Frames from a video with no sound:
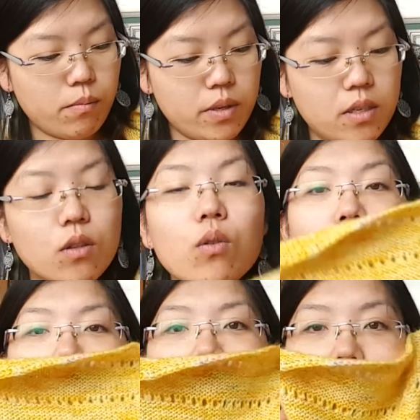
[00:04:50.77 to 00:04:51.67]
mais c'est
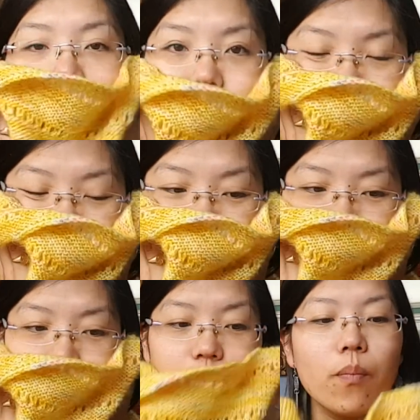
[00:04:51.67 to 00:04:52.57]
trop doux, quoi.
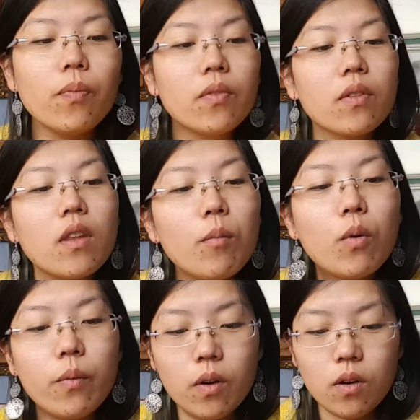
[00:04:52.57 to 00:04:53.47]

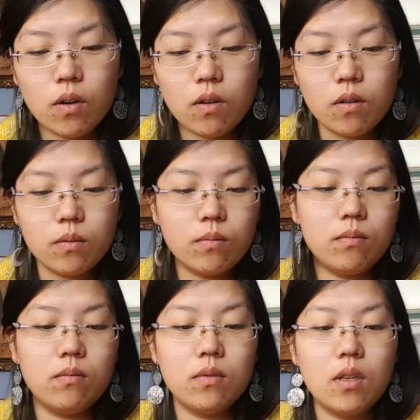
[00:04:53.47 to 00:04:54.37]
Bon, euh,
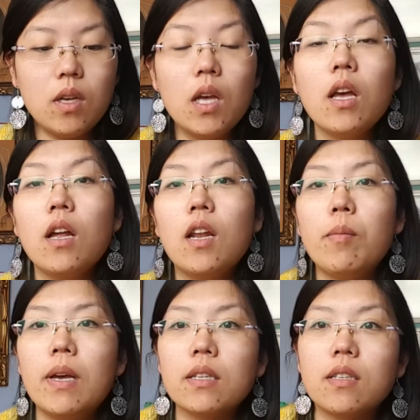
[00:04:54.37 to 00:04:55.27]
la
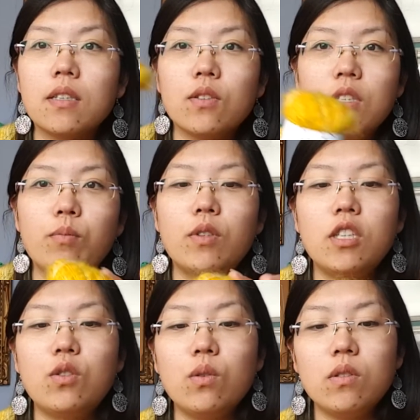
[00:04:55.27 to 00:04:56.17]
blague, c'est que cette
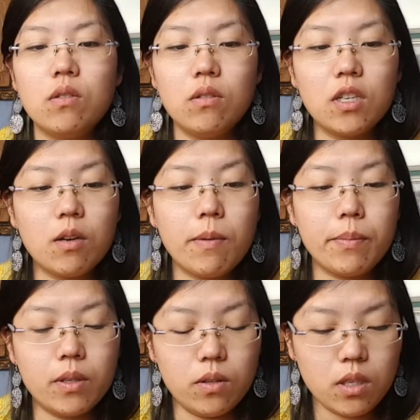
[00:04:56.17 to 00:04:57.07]
petite chose n'est quand même
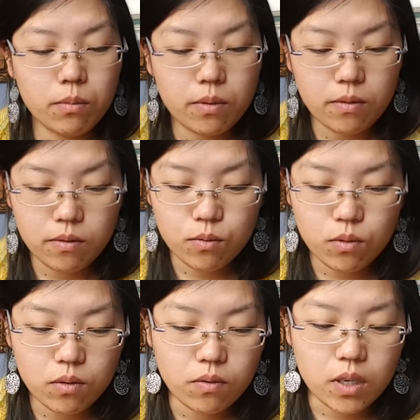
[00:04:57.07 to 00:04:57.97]
pas donnée,
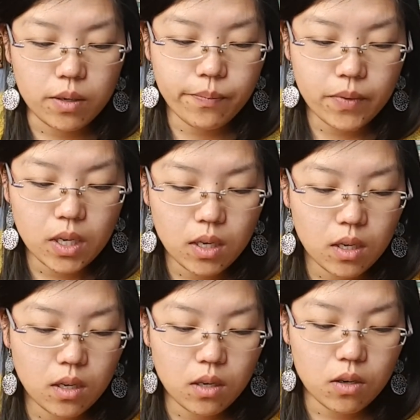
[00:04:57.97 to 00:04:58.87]
donc euh, voilà.
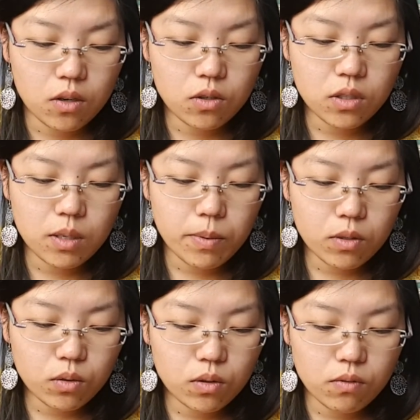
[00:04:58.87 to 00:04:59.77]
Euh, je ne sais pas
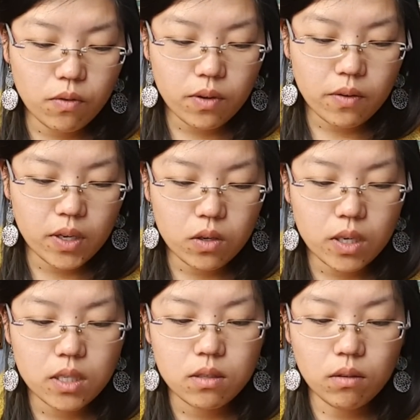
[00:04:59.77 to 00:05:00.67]
trop ce que je vais faire avec le
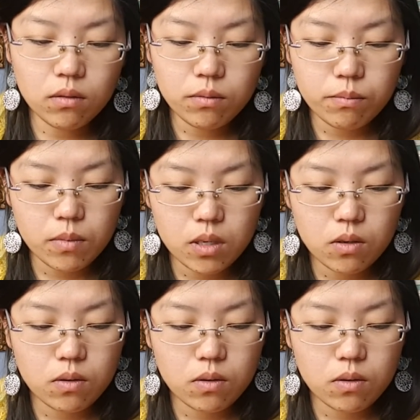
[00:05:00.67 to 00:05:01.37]
restant, mais...